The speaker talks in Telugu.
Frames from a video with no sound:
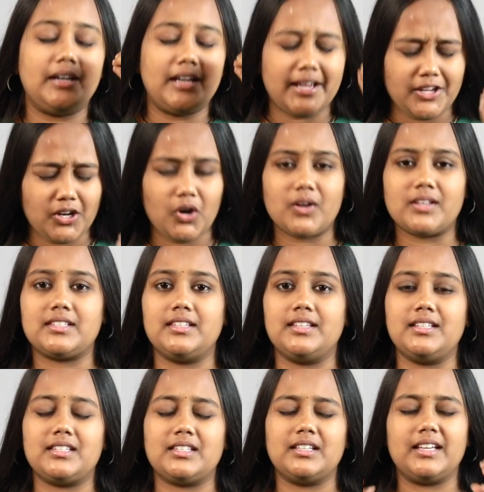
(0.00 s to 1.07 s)

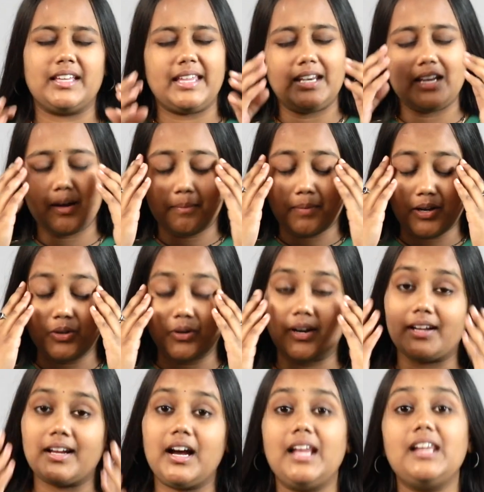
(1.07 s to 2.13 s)
డయాక్సిన్స్ ఇలా పలు
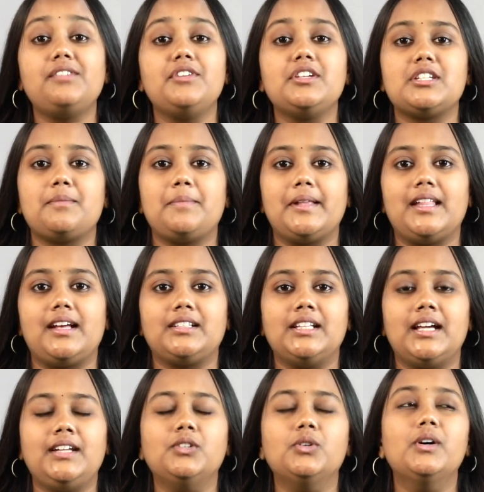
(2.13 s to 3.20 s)
రకాల విష
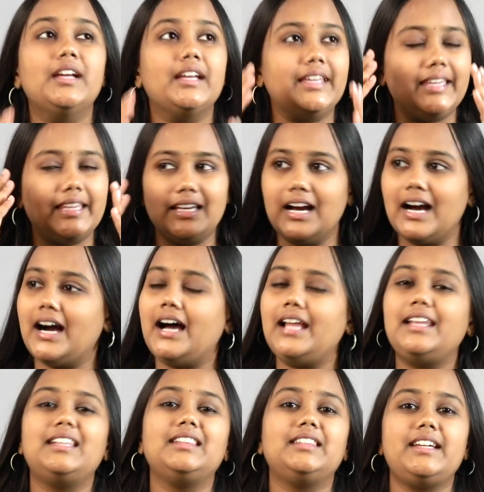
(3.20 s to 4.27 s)
పదార్థాలు ఈ
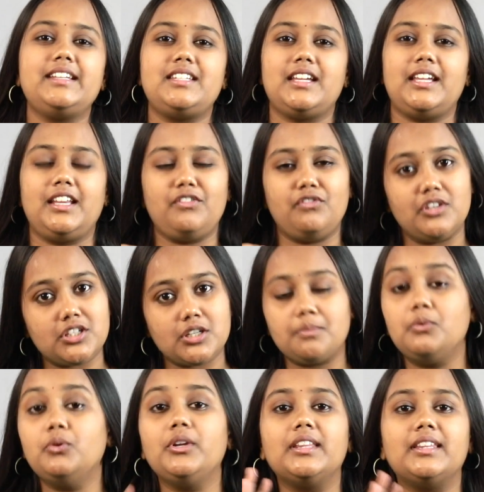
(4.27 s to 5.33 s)
గాలంతా చేరి
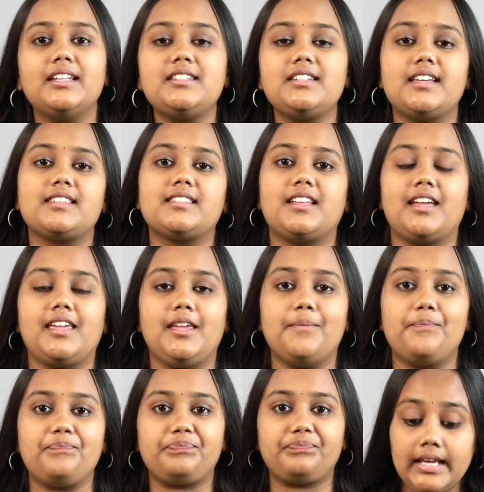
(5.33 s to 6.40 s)
విషపూరితం చేస్తాయి
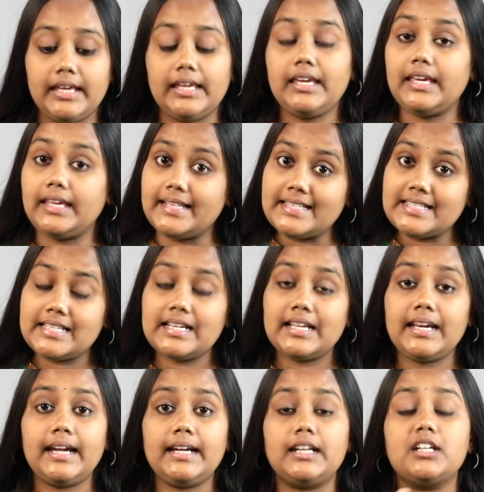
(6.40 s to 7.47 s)
ఈ
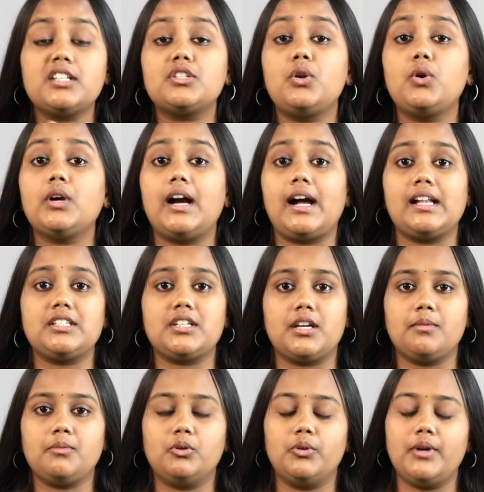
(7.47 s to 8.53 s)
ఇన్సినరేటర్స్లో
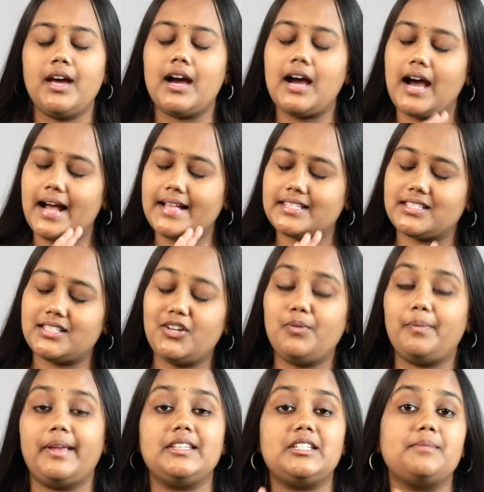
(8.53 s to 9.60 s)
కాల్చడం కూడా అస్సలు
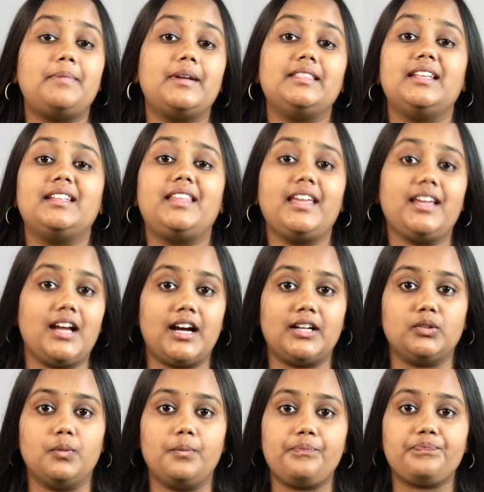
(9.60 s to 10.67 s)
మంచి పద్ధతే
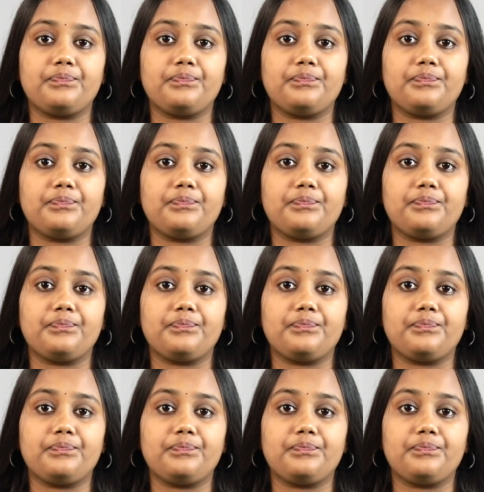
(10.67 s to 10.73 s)
కాదు